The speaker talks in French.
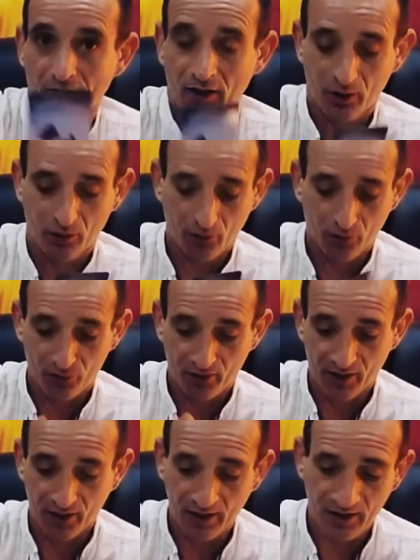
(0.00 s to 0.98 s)
D'accord
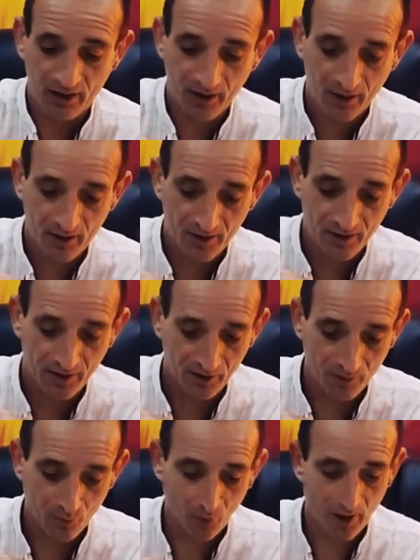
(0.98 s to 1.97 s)
Vous allez
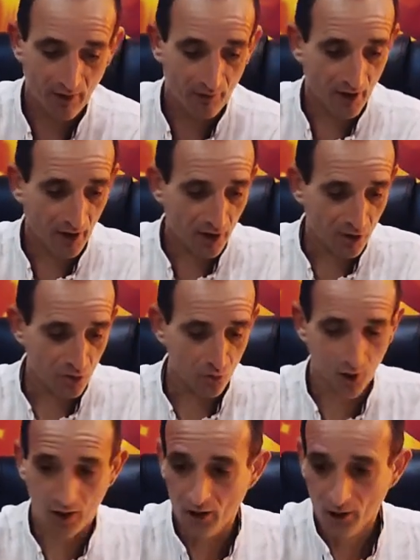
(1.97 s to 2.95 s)
certainement aller vers un
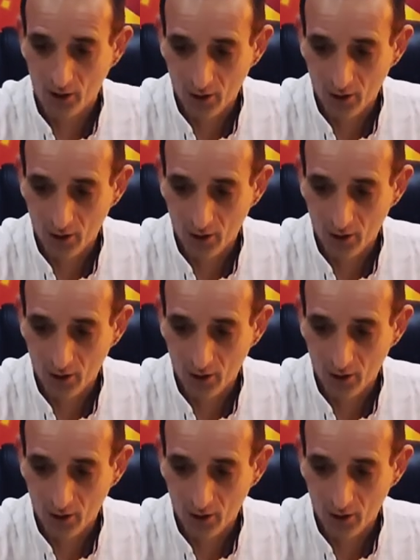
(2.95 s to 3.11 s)
choix,